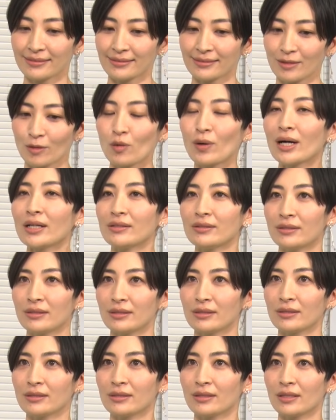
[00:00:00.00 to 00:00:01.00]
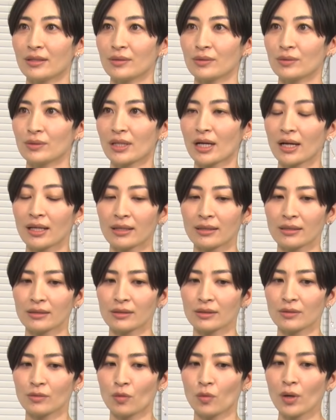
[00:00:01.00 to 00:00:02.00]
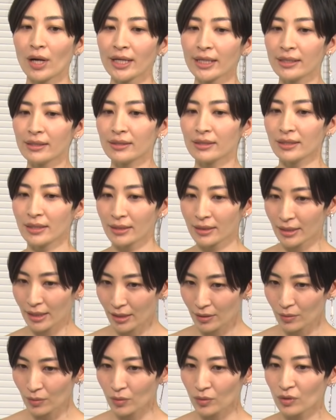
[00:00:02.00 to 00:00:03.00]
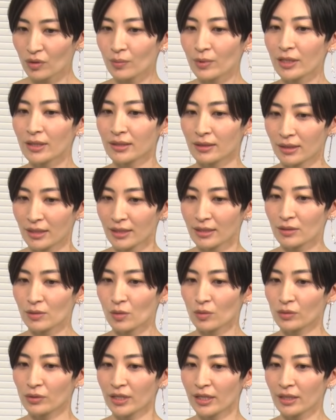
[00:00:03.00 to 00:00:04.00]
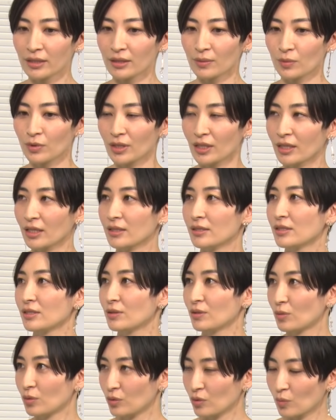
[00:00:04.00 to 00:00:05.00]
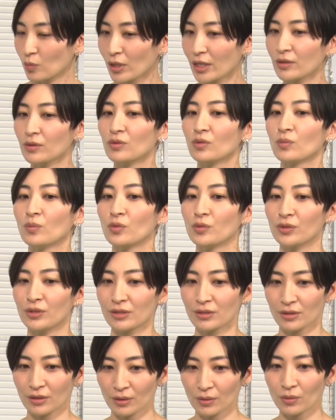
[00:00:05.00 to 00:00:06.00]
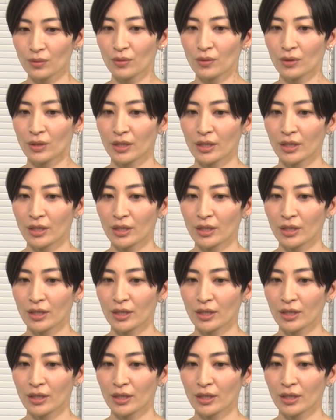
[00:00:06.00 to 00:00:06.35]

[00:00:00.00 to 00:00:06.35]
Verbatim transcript: の終わるっていうだから終わりっていう言葉ってすごくネガティブに感じることもあると思うんですけど。